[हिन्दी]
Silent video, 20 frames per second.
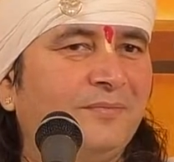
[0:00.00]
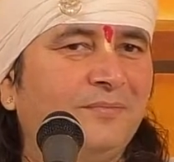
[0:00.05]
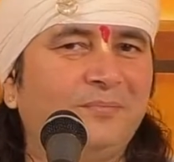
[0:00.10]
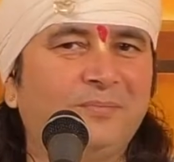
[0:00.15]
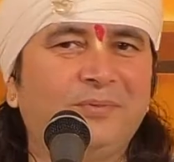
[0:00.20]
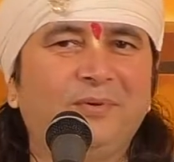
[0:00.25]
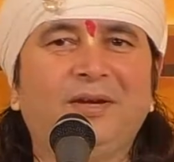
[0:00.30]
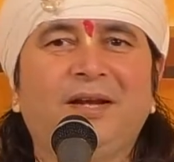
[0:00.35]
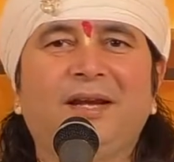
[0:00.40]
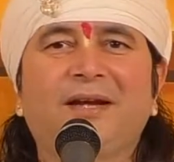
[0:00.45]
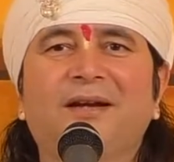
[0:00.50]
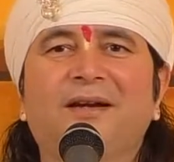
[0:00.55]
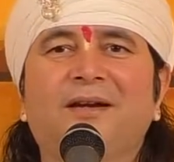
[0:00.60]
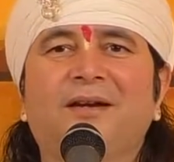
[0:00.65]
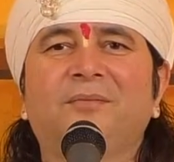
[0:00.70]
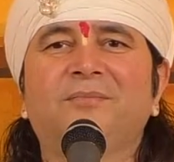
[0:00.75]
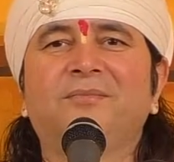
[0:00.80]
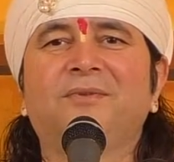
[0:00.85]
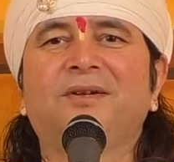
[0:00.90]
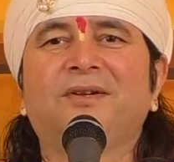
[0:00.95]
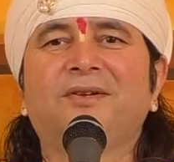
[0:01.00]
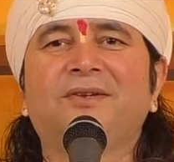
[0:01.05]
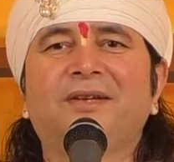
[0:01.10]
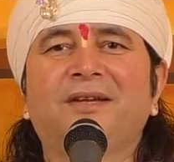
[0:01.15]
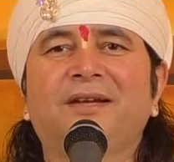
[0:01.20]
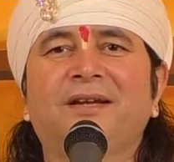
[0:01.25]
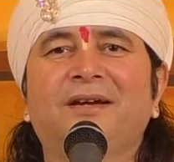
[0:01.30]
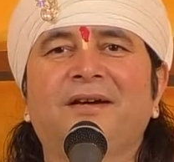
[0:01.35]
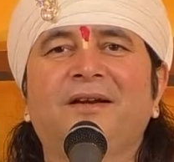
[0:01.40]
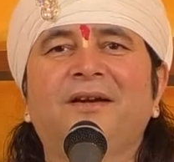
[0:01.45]
पुण्य का काम कर
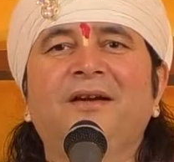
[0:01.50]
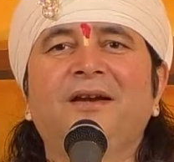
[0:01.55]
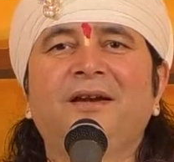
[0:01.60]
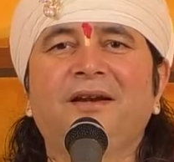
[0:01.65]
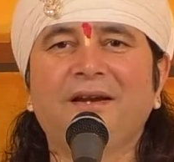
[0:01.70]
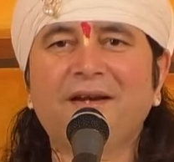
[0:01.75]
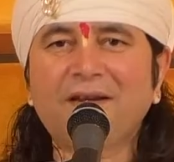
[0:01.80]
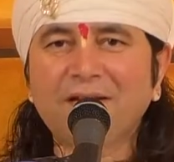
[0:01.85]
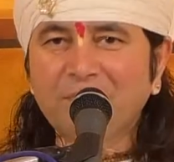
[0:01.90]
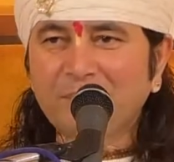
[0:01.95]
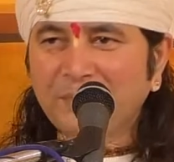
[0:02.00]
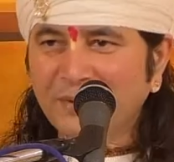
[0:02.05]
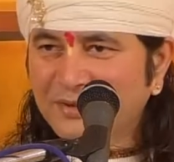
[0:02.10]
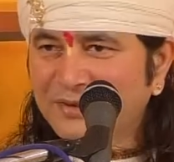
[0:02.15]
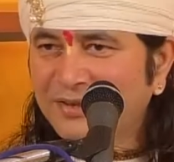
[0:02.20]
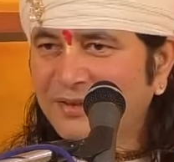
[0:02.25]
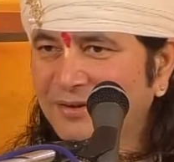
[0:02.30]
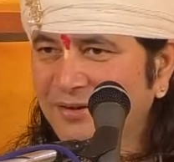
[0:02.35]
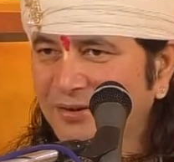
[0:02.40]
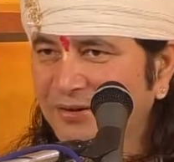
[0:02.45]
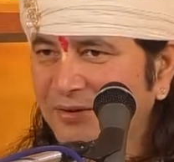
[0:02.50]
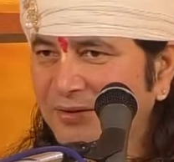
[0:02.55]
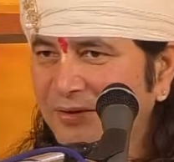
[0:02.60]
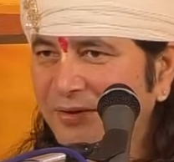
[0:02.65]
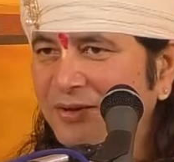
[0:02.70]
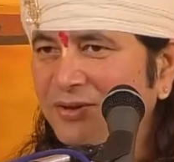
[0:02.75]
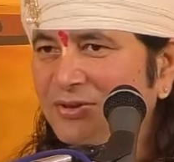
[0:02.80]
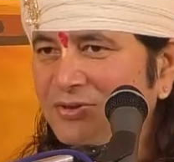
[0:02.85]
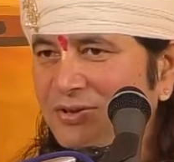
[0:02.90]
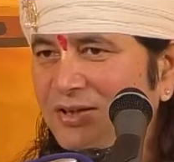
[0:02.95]
दिया लेकिन पीछे
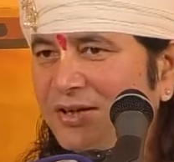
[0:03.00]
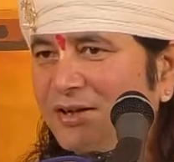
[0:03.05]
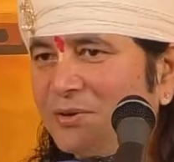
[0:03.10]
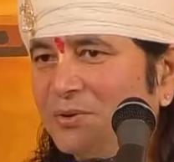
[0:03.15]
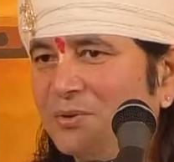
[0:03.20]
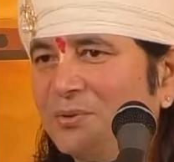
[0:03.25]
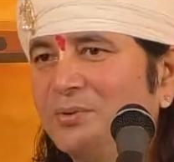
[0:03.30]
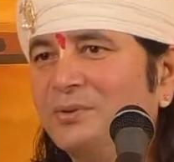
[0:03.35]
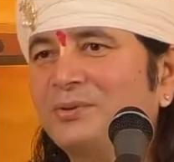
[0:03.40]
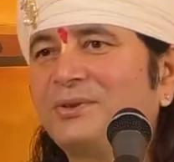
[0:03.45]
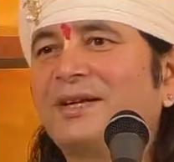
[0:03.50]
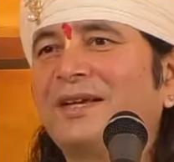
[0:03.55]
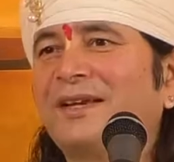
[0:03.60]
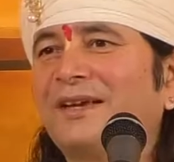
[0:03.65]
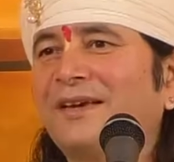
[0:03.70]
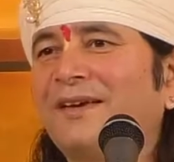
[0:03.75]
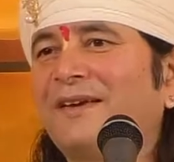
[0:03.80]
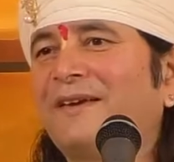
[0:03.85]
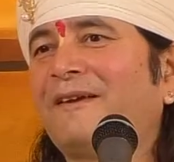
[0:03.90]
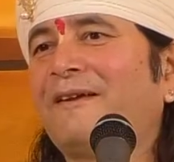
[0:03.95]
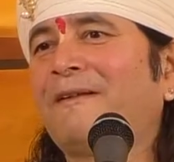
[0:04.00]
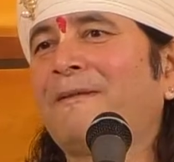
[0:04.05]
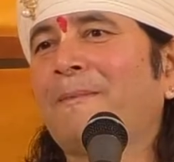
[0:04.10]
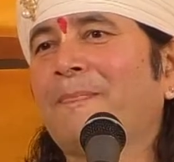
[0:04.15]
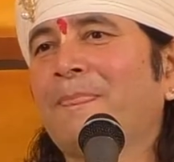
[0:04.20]
इच्छा तो कुछ है